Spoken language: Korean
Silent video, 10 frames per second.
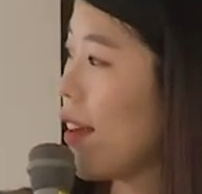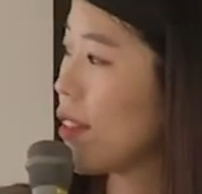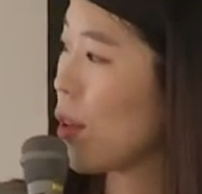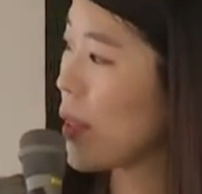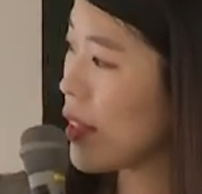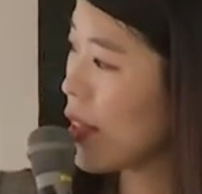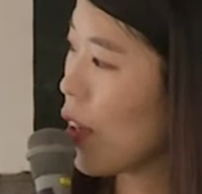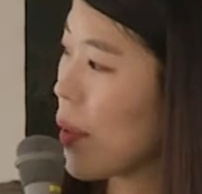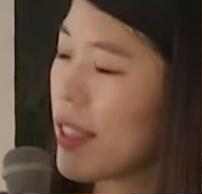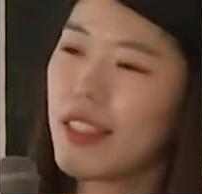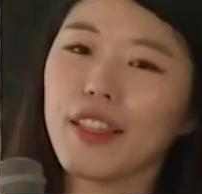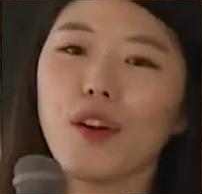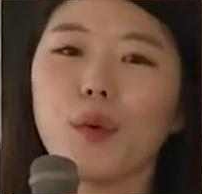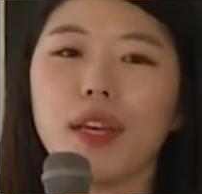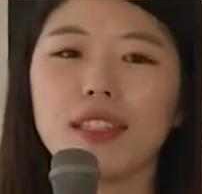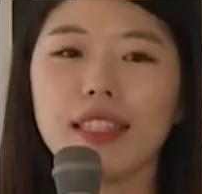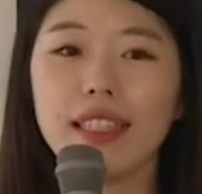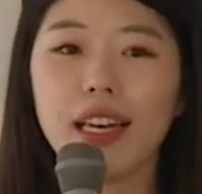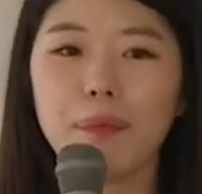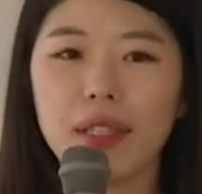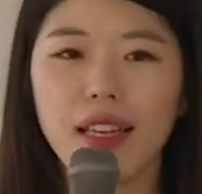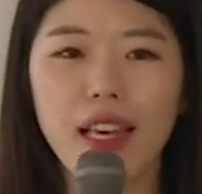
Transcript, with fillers: 서비스 사업 같은 경우에는 ERP나